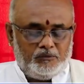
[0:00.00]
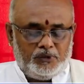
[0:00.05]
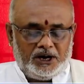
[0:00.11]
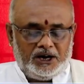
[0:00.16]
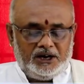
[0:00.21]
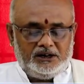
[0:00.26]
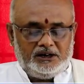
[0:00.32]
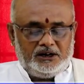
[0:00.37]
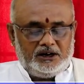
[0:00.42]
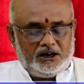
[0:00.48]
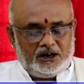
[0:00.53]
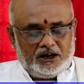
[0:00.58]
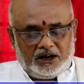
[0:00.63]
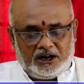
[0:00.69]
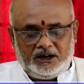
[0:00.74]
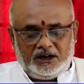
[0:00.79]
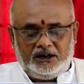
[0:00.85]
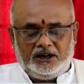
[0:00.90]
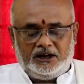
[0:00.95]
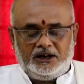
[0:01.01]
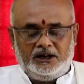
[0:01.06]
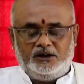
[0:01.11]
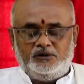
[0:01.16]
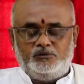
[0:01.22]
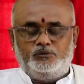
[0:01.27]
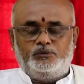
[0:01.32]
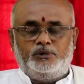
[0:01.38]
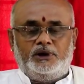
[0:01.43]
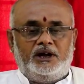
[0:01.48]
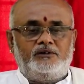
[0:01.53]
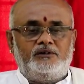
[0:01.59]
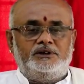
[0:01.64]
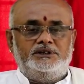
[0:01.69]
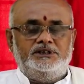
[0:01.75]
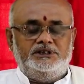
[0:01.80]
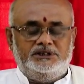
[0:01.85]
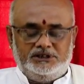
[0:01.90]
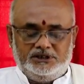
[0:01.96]
அம்பாள் ஆண்டாள்
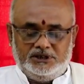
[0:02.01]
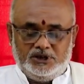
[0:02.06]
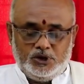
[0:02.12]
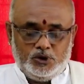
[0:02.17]
பார்வதி